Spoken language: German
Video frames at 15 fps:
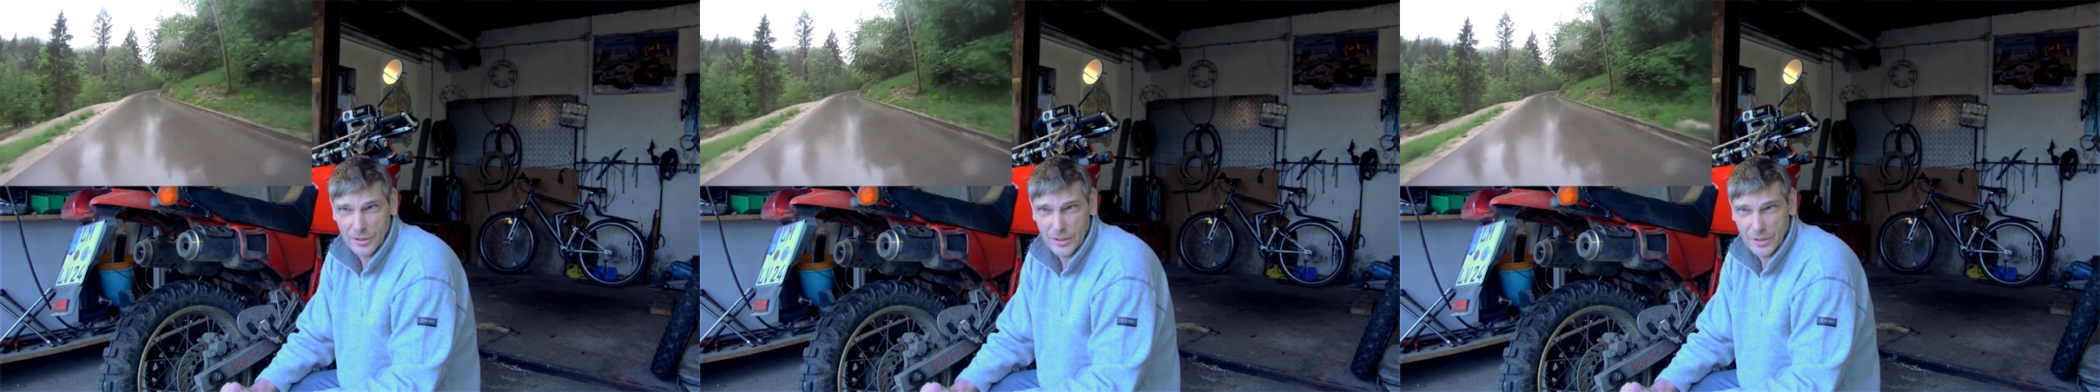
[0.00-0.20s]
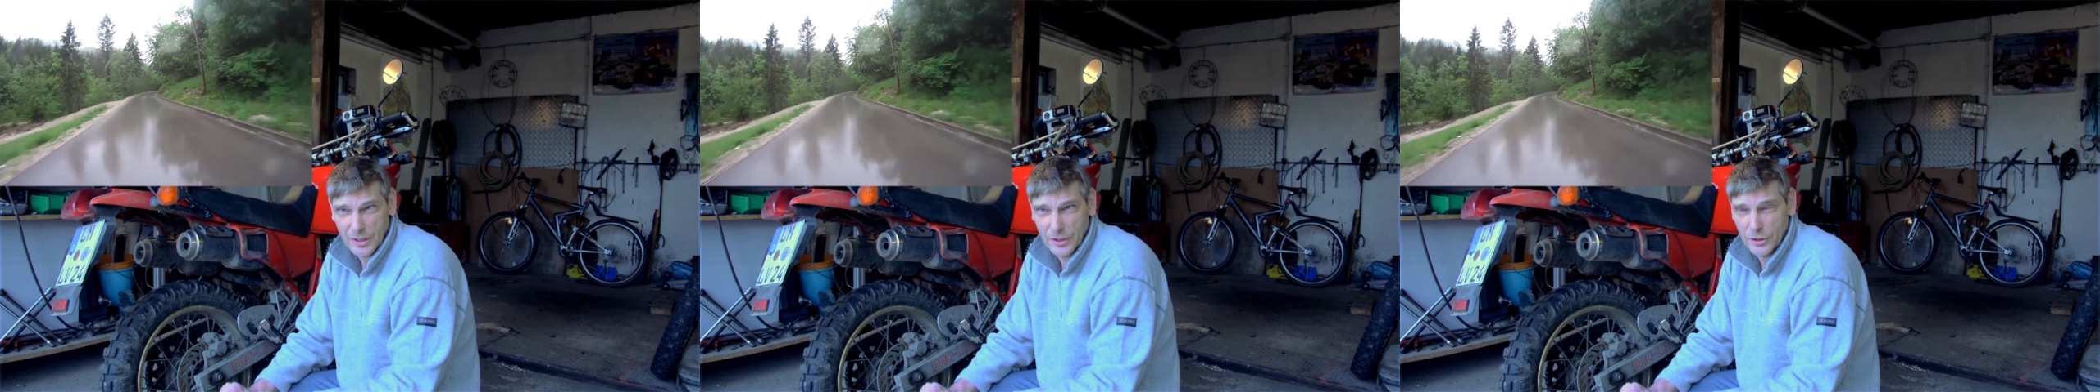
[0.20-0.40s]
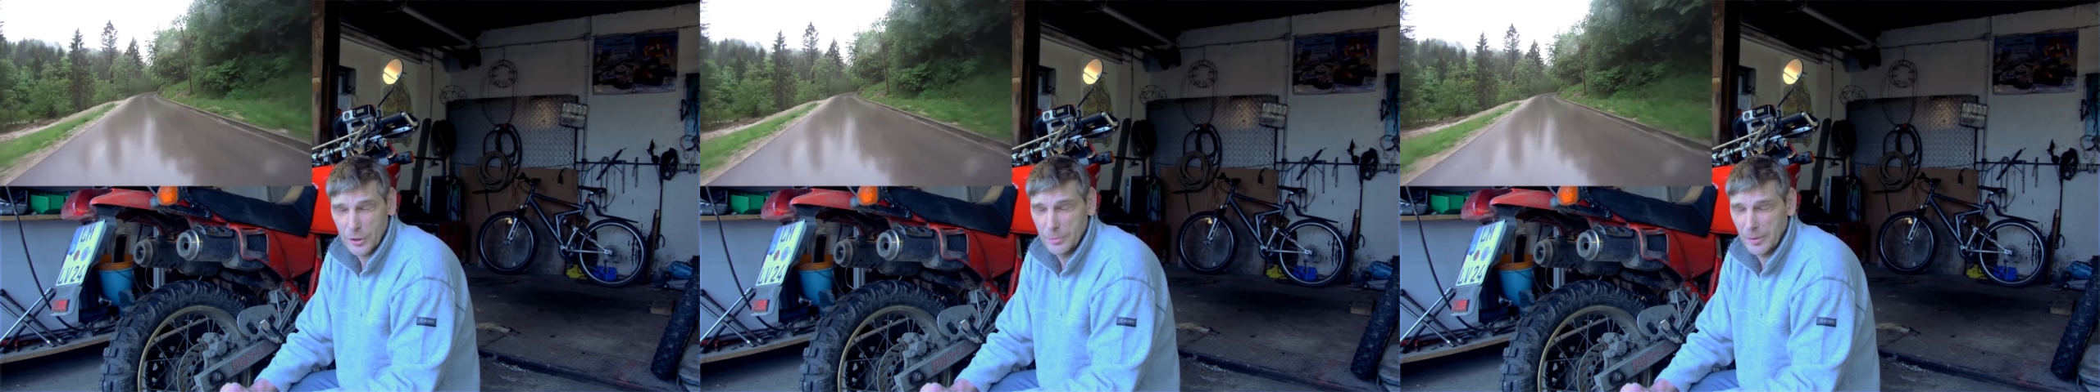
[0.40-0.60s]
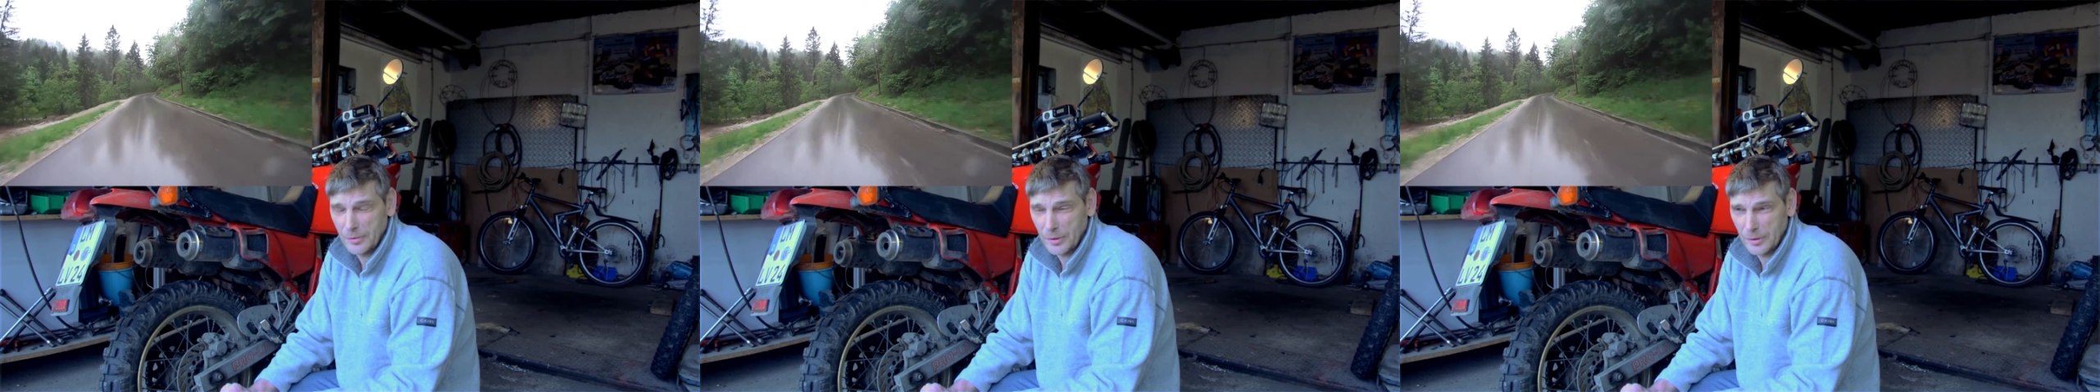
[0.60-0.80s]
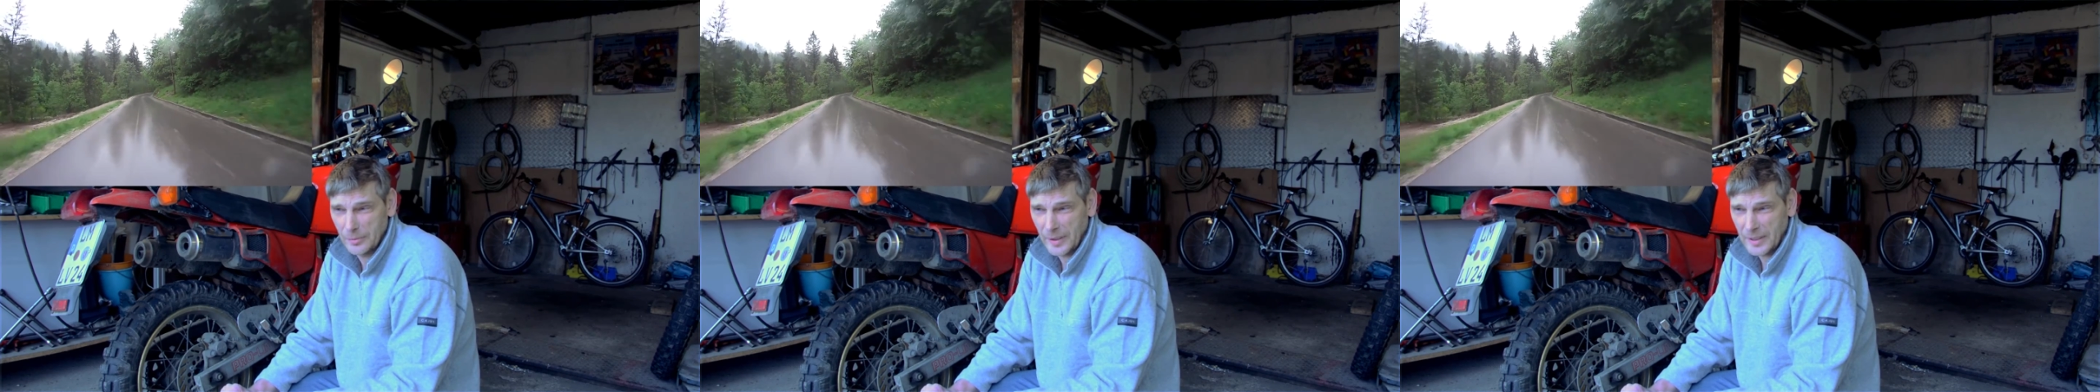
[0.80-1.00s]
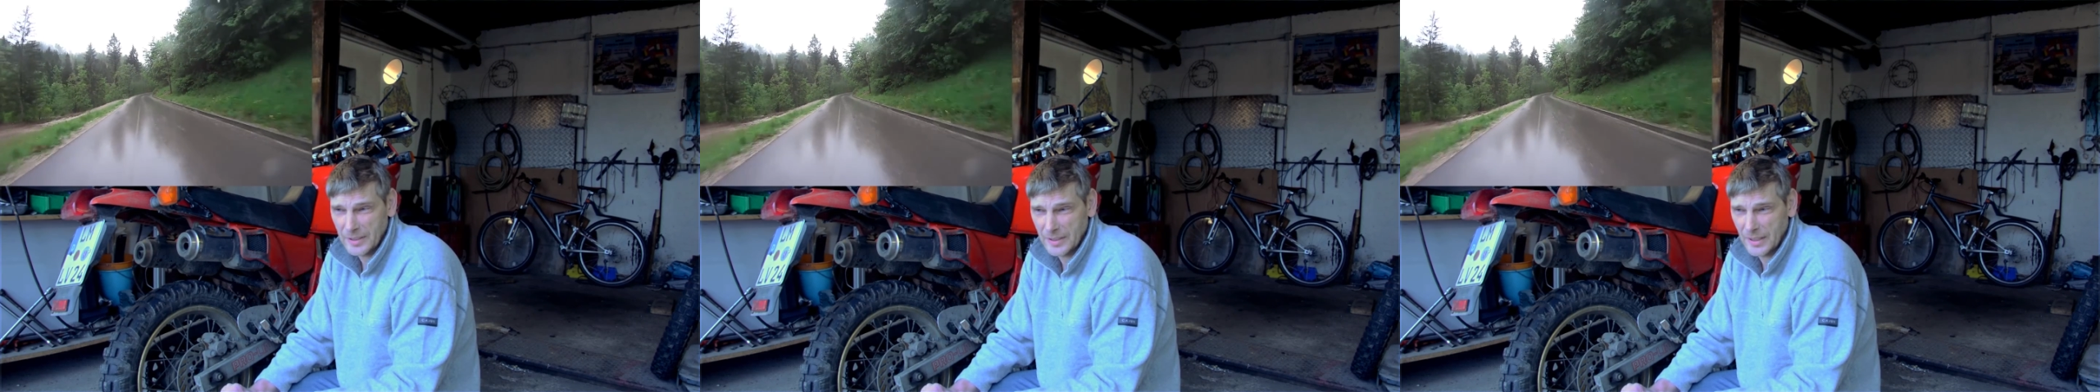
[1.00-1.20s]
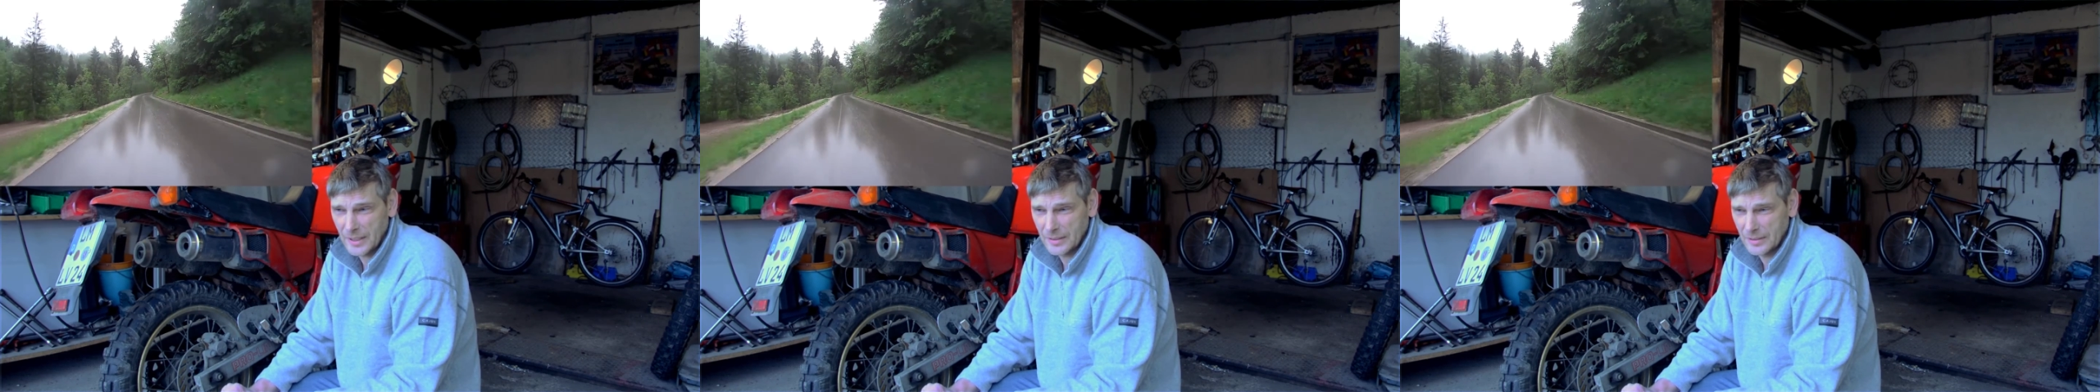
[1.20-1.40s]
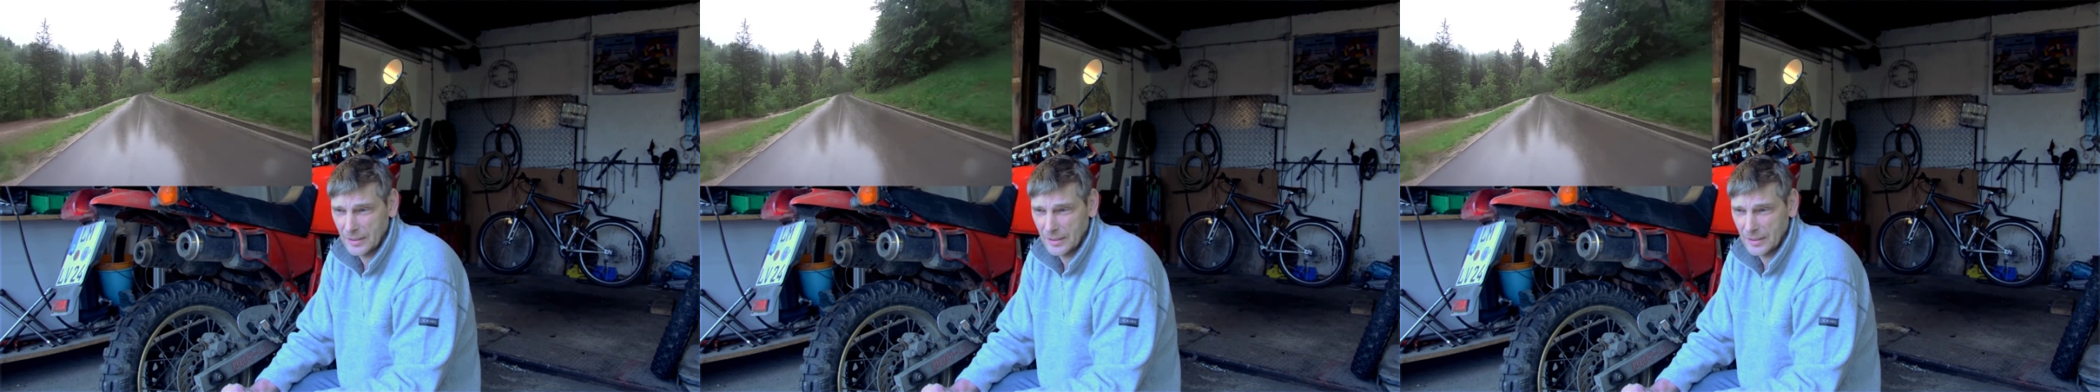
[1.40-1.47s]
das kann ich schon mal von weg sagen,